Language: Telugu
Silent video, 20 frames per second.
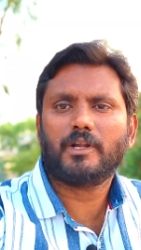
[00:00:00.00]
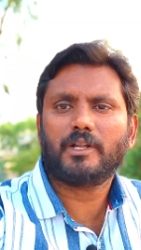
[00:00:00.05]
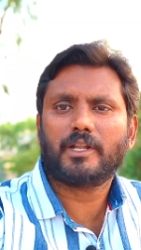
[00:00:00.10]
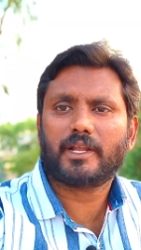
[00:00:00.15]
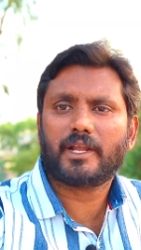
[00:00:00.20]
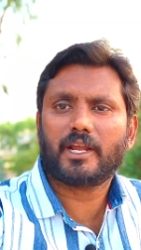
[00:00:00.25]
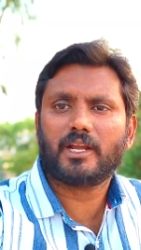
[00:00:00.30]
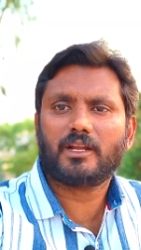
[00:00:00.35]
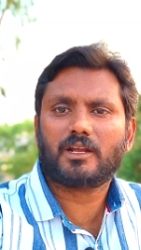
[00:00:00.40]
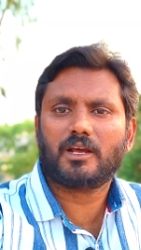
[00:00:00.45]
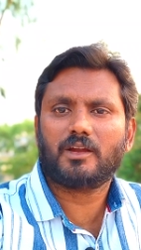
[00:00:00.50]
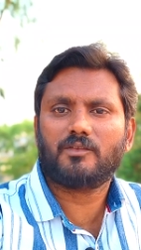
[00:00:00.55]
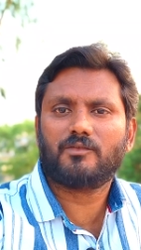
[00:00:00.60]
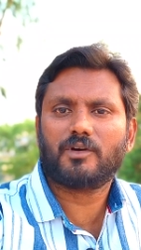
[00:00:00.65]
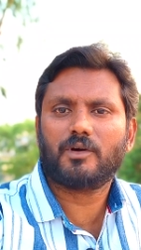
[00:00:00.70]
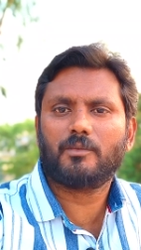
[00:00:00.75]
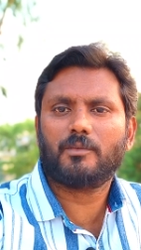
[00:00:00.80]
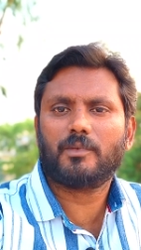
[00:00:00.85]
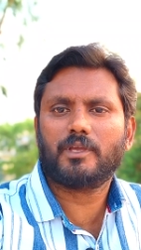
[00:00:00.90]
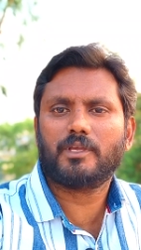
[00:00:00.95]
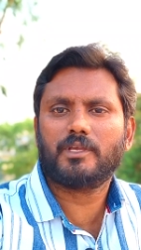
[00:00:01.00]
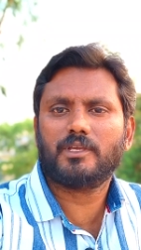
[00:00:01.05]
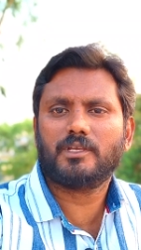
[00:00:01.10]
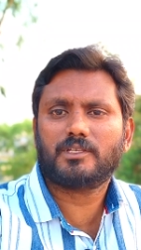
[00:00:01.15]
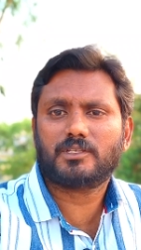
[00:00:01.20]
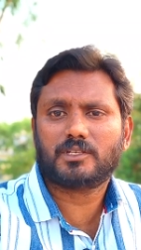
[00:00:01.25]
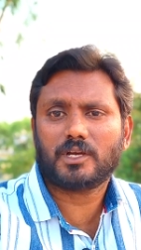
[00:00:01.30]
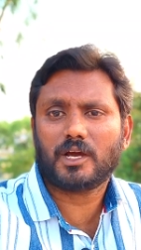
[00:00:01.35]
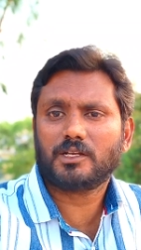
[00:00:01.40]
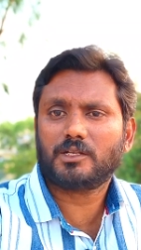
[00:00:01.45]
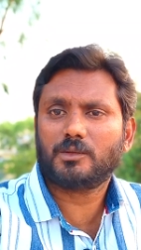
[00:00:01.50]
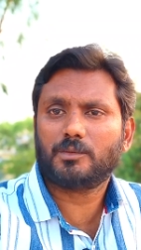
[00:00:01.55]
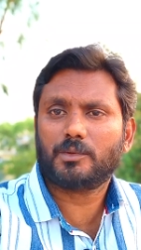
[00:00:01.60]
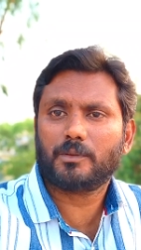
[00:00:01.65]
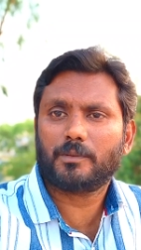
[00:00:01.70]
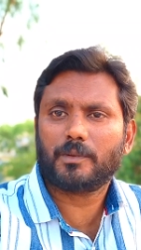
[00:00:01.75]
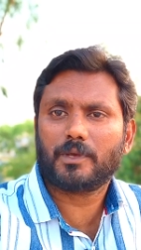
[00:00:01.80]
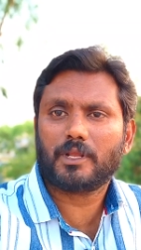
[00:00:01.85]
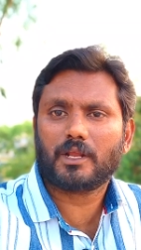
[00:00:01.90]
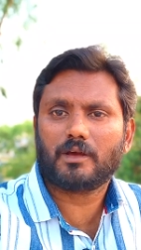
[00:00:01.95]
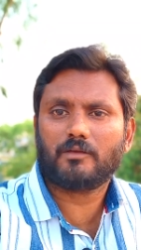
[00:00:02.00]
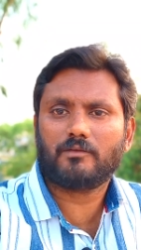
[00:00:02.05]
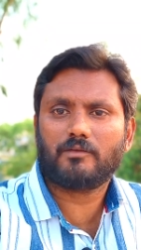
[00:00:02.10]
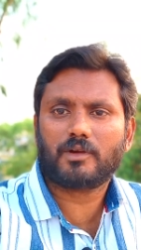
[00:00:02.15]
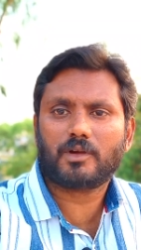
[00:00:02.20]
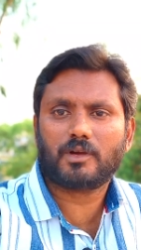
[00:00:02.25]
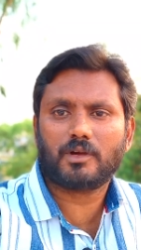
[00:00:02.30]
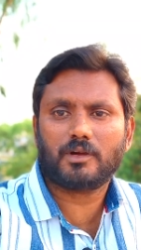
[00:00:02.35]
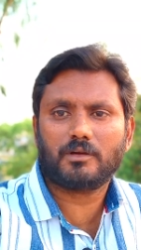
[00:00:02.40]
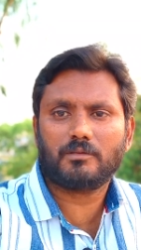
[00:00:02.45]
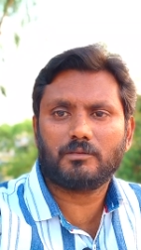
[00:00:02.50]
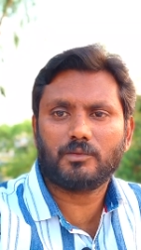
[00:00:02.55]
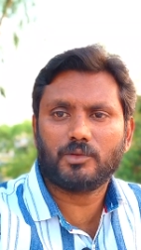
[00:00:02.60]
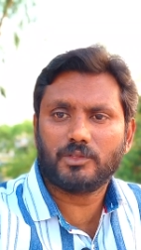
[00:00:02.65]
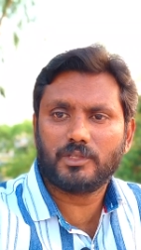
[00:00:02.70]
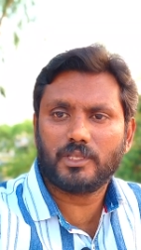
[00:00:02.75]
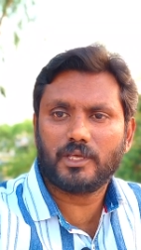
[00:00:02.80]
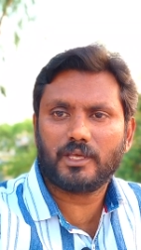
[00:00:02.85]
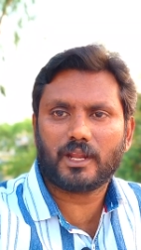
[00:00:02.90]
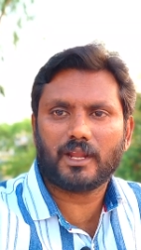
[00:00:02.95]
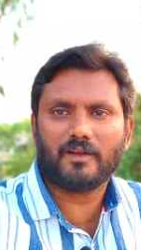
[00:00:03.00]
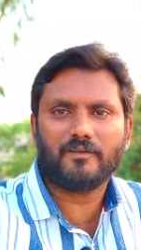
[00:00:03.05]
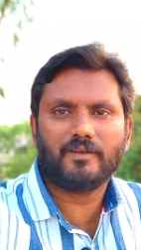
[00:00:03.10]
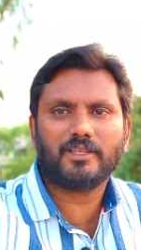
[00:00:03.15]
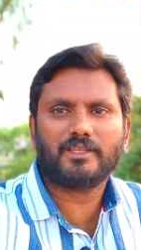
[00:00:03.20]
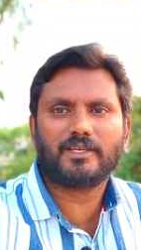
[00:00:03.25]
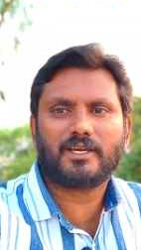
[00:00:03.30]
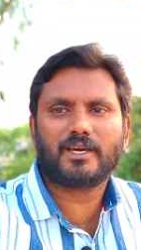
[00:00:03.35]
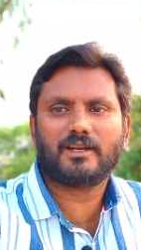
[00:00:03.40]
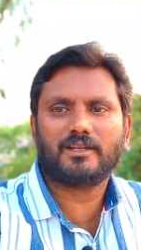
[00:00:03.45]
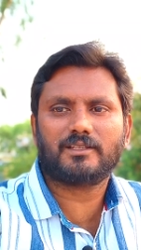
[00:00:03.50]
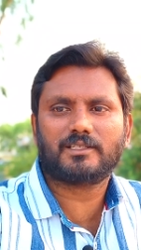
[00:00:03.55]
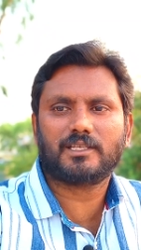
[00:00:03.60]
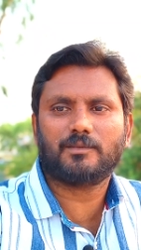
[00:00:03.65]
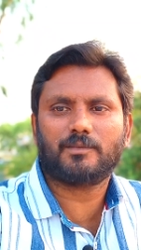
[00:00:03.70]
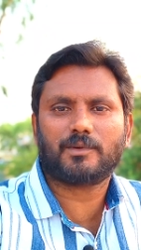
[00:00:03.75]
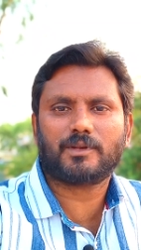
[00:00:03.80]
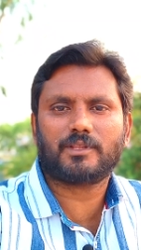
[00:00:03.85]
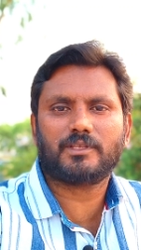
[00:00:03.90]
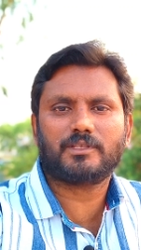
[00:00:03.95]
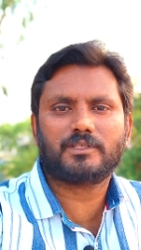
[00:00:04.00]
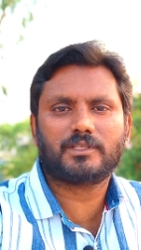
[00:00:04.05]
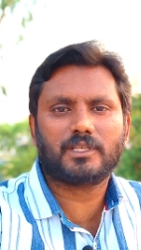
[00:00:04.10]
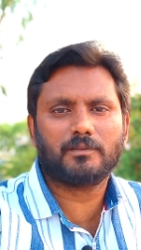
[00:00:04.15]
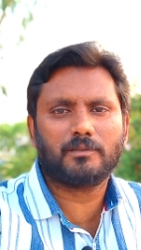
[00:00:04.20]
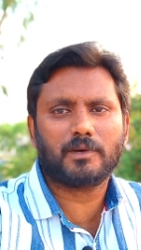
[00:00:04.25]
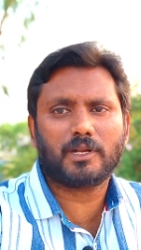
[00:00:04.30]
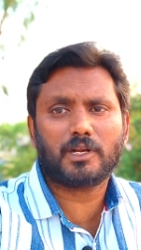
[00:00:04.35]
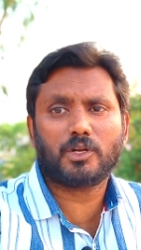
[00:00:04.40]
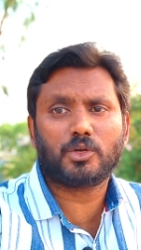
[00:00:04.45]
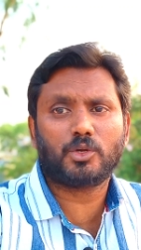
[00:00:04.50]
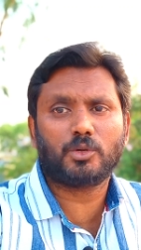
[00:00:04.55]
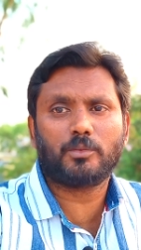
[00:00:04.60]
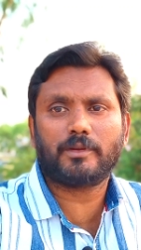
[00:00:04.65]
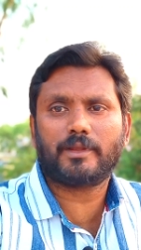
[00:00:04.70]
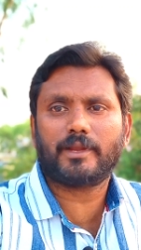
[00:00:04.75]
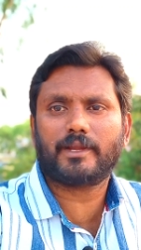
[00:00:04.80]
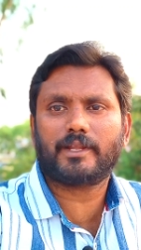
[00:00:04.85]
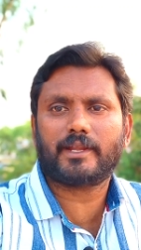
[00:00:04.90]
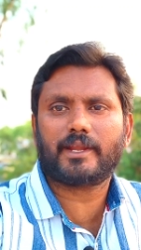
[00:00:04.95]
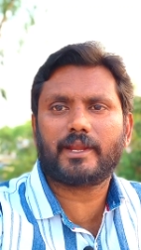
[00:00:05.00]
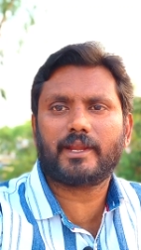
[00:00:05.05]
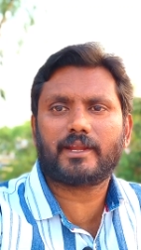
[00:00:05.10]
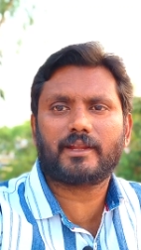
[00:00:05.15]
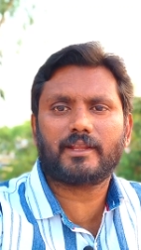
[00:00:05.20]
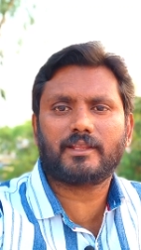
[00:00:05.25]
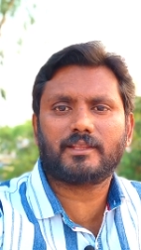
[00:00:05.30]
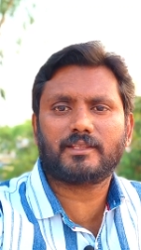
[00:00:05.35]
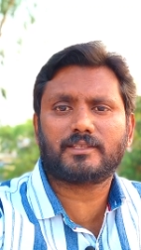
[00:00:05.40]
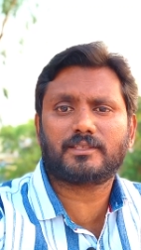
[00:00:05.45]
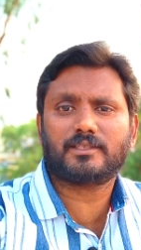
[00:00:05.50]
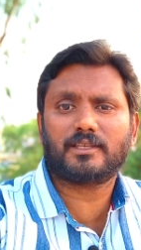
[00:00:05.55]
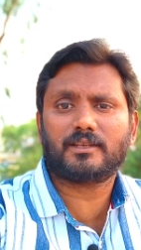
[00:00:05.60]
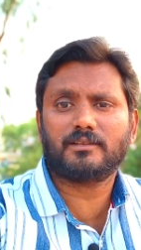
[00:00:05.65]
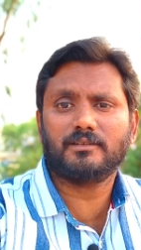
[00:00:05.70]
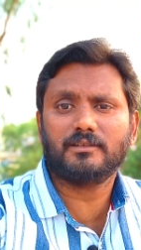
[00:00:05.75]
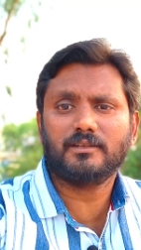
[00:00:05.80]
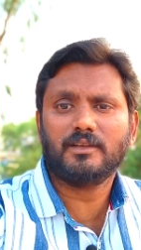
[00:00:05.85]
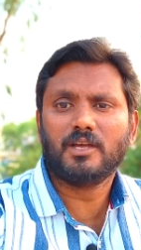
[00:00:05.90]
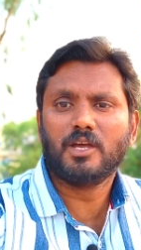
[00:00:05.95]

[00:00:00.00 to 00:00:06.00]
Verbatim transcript: మన టికెట్ కన్ఫర్మ్ అయ్యి చార్ట్ ప్రిపేర్ అవ్వక ముందే రైల్వే అధికారులను సంప్రదిస్తే మనకు డూప్లికేట్ టికెట్ అనేది ఇస్తారు